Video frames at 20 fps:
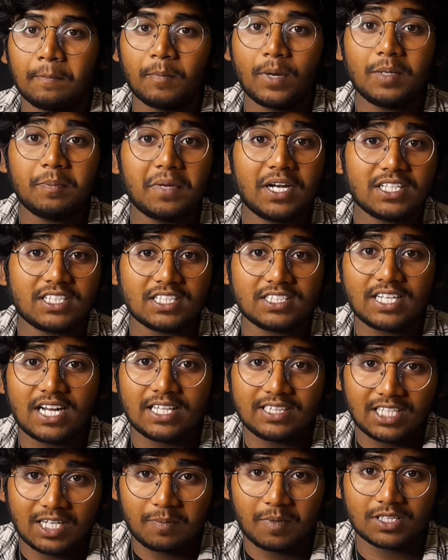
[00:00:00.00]
బట్ మన
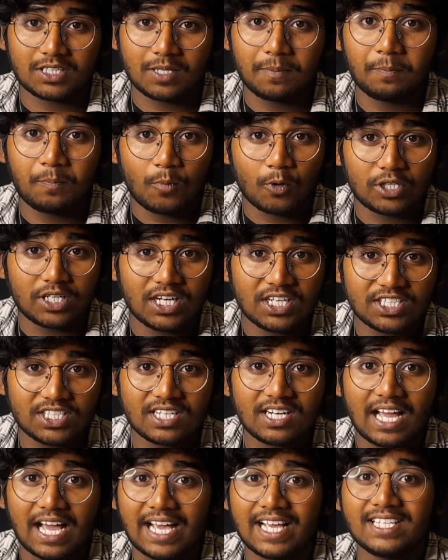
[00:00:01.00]
చంద్రయాత్రిని మాత్రం
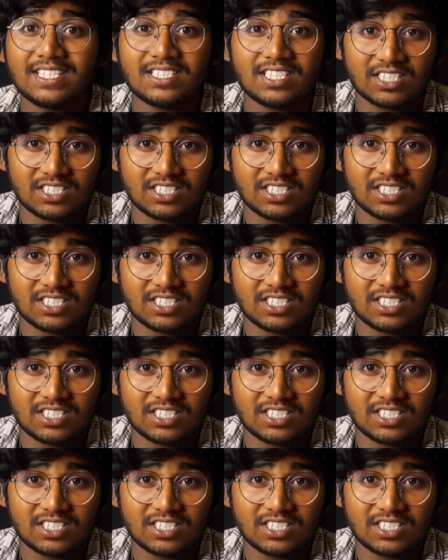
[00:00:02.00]
పొటెన్షియల్ ఐస్